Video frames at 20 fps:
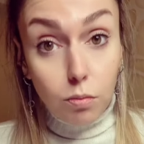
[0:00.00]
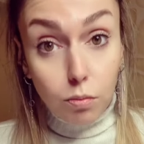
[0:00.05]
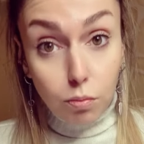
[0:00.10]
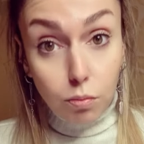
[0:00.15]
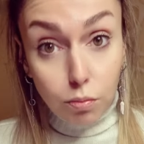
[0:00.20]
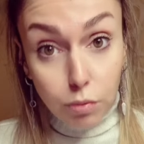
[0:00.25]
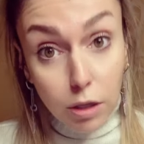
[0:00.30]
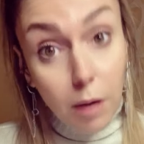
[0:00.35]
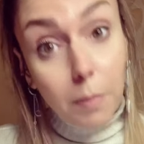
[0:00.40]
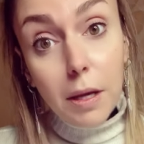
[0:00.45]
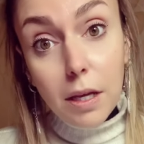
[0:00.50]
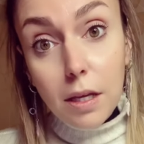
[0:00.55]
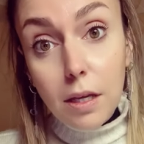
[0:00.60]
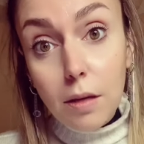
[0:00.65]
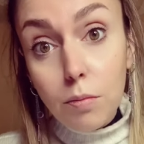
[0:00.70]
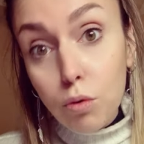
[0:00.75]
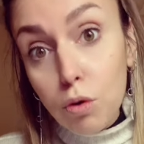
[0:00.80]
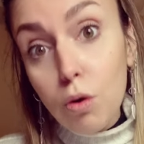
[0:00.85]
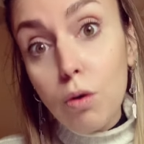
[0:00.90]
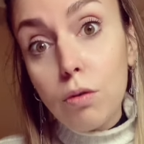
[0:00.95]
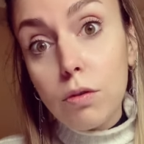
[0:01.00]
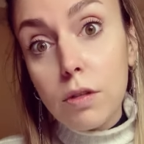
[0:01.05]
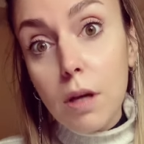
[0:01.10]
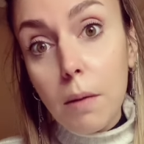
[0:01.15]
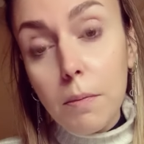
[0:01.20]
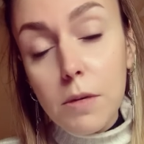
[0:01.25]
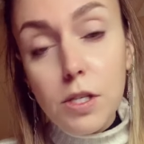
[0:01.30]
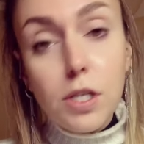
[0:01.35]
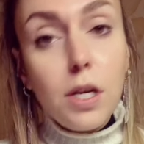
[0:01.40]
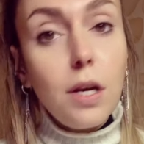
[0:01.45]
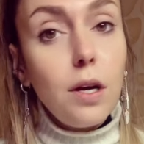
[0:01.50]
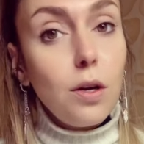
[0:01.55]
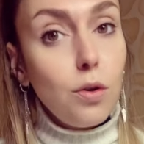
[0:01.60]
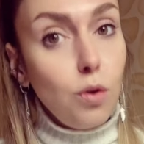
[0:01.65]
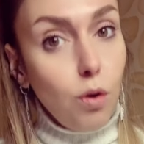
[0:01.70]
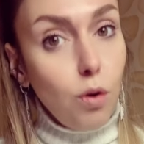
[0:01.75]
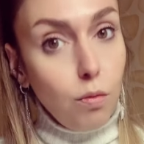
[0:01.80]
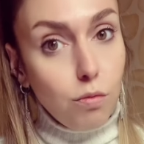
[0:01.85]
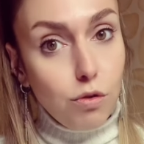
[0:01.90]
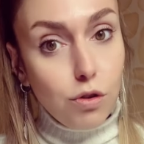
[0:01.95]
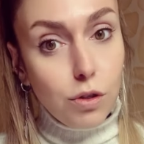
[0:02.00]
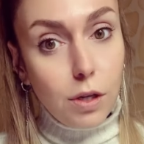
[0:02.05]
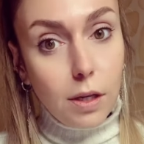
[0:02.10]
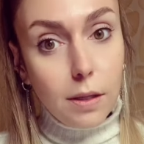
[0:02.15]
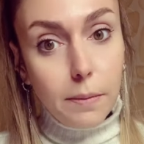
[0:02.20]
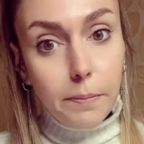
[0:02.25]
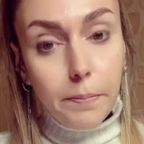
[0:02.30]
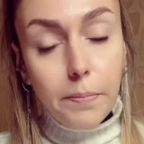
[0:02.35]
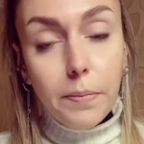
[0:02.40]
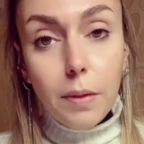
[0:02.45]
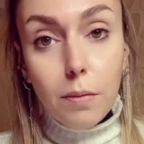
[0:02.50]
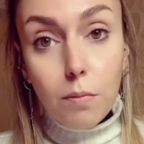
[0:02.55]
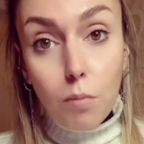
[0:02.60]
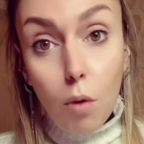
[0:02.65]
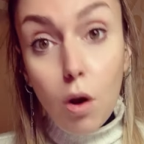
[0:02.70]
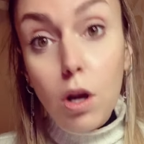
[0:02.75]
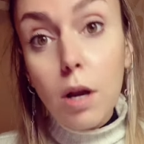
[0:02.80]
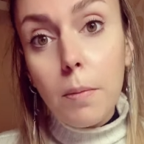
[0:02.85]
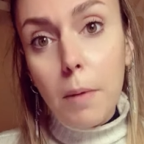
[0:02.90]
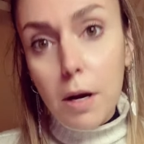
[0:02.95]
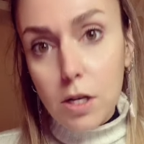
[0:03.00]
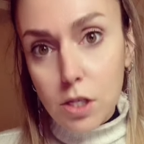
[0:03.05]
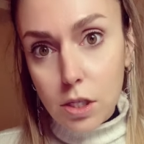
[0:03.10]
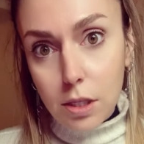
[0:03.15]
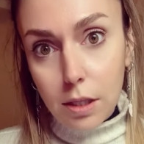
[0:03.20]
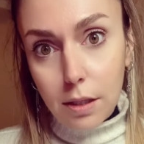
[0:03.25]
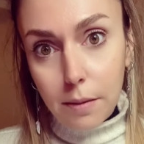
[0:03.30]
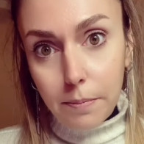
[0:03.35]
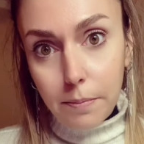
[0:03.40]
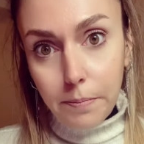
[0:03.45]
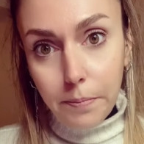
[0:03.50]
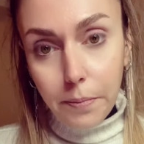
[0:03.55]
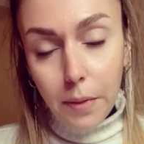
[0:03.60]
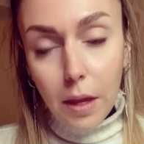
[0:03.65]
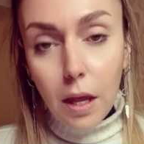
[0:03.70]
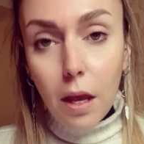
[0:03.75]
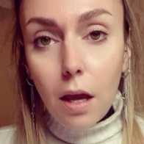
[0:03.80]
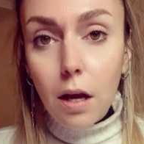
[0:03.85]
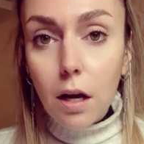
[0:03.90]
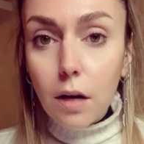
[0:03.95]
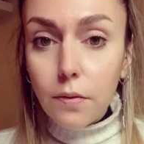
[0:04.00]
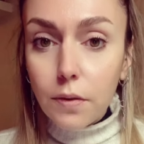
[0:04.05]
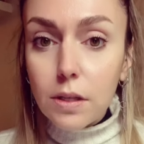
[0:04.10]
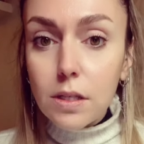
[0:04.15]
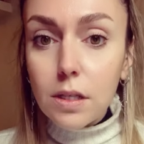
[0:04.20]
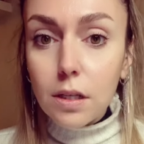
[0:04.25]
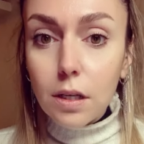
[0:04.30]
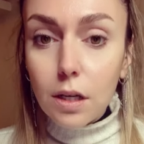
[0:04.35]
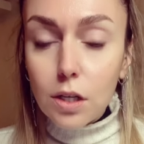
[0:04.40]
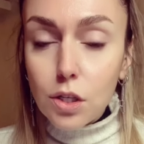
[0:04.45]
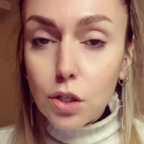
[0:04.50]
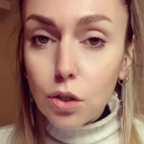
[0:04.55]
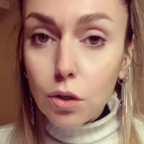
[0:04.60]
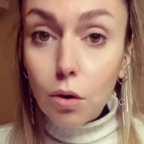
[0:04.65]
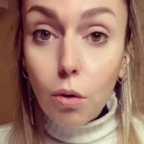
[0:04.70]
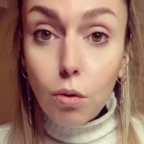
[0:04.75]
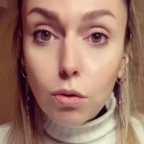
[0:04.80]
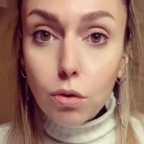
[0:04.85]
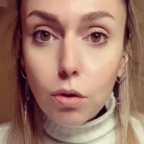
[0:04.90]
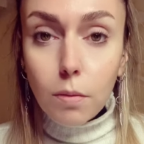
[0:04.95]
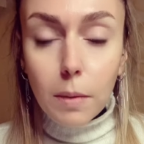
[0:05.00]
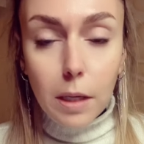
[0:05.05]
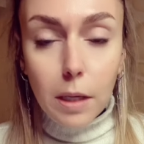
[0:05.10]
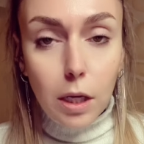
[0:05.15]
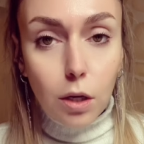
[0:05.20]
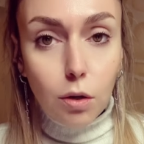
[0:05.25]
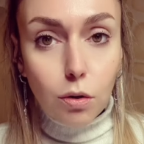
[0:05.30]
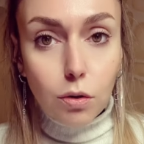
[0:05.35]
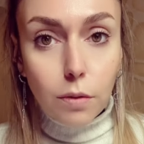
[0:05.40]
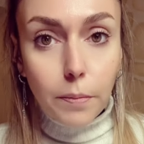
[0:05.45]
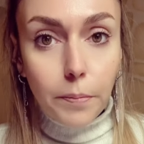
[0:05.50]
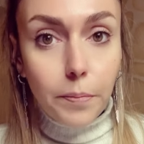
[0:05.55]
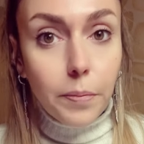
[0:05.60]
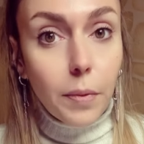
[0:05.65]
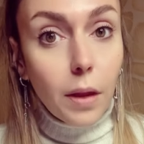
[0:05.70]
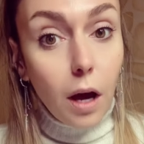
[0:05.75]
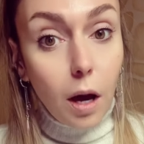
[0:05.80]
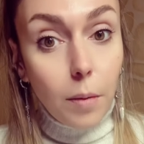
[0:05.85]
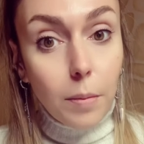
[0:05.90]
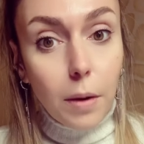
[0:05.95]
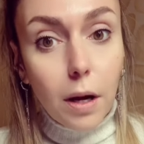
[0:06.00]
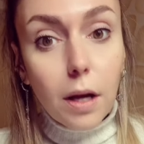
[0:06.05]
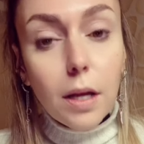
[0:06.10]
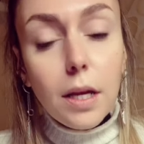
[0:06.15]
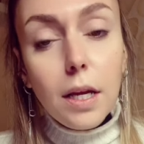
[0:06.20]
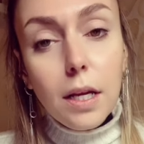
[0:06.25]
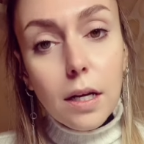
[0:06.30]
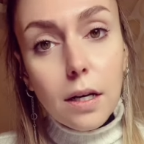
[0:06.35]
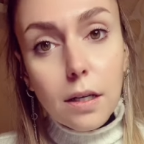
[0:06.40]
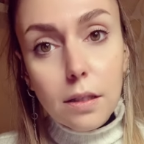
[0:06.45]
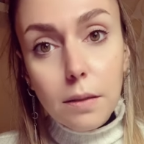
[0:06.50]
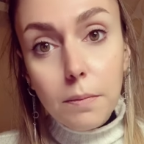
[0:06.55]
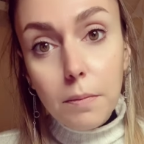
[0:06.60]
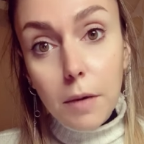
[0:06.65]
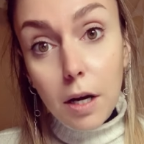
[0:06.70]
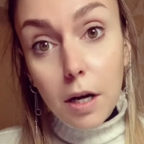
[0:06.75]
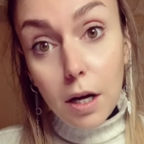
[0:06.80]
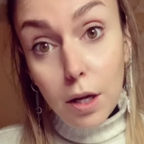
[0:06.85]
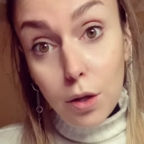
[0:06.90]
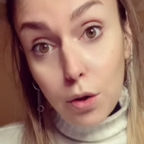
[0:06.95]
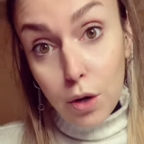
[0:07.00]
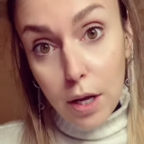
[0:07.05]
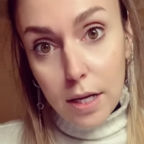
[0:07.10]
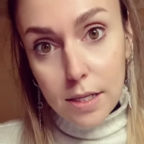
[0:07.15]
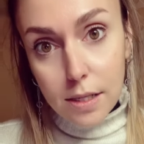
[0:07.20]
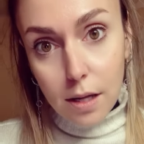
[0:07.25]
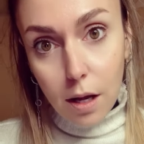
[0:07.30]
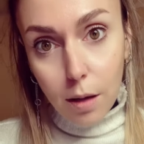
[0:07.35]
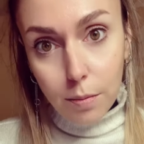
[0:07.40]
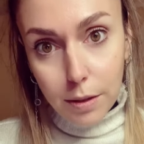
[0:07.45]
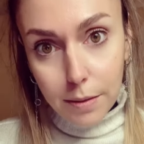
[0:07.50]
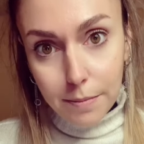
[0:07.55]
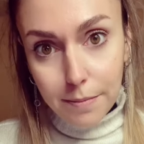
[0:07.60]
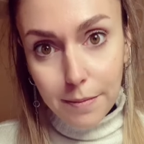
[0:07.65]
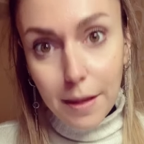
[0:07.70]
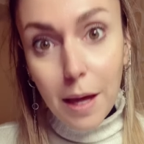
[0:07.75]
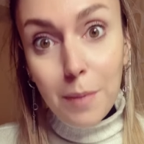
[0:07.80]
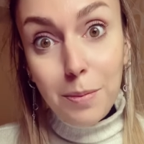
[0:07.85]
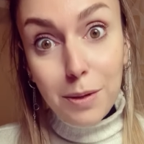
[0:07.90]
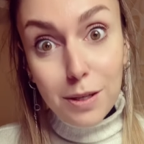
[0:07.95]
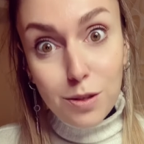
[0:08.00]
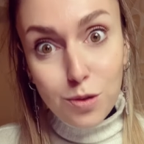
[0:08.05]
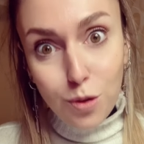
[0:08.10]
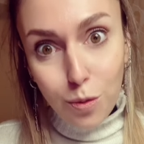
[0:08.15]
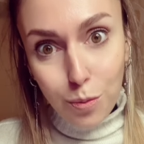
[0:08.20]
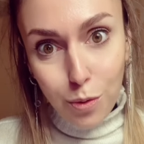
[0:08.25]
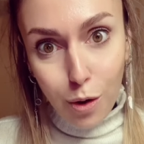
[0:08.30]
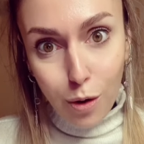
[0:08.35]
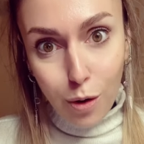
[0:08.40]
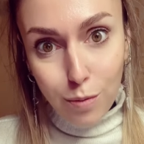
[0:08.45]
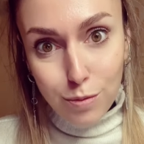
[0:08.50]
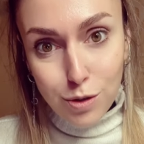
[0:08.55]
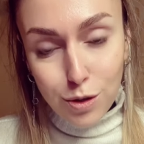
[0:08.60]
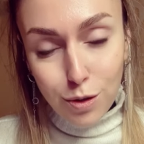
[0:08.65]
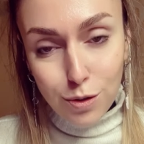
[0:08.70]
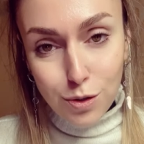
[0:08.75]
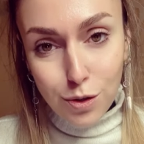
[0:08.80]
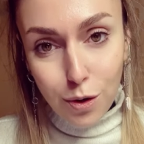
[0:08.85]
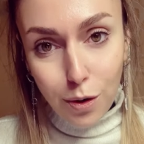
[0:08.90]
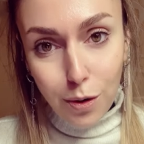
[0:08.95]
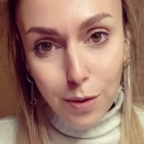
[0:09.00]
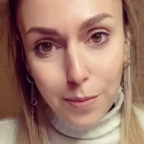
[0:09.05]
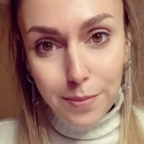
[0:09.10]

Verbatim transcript: Demek ki bu yöntem işe yarıyormuş dedim. Böyle başladım. Kafanızın karışık olduğunu biliyorum ama ilk adım kalori hesabı. Hepinizi öpüyorum çok çok.